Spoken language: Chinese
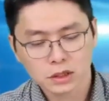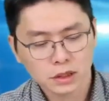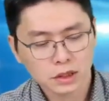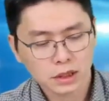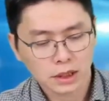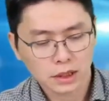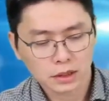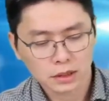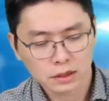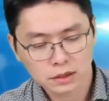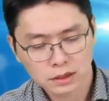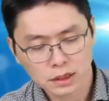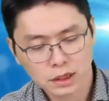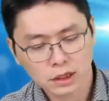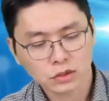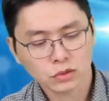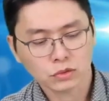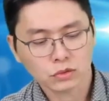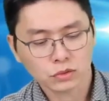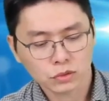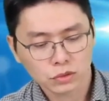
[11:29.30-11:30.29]
之前这
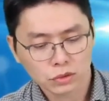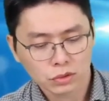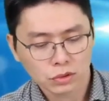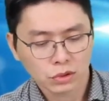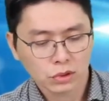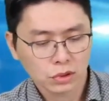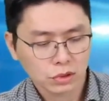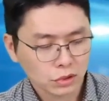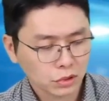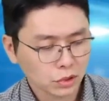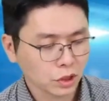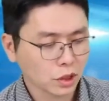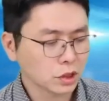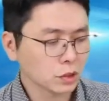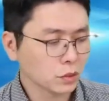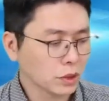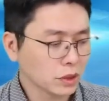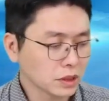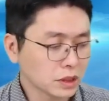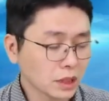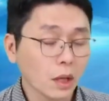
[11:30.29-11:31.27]
一组随
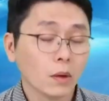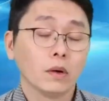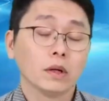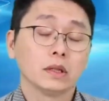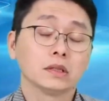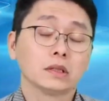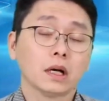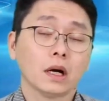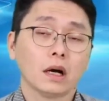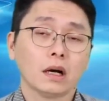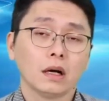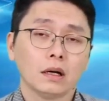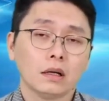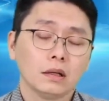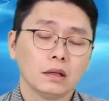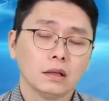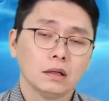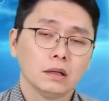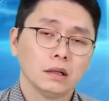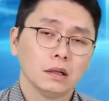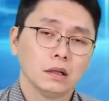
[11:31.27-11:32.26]
时会再往上，
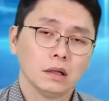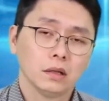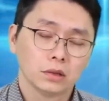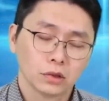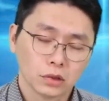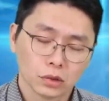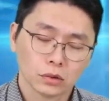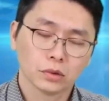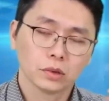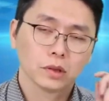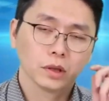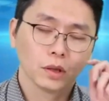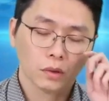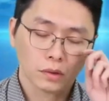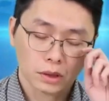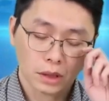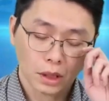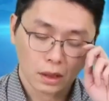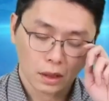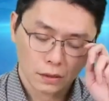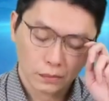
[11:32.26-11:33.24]
随时再往
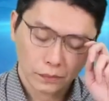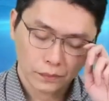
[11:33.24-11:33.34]
上。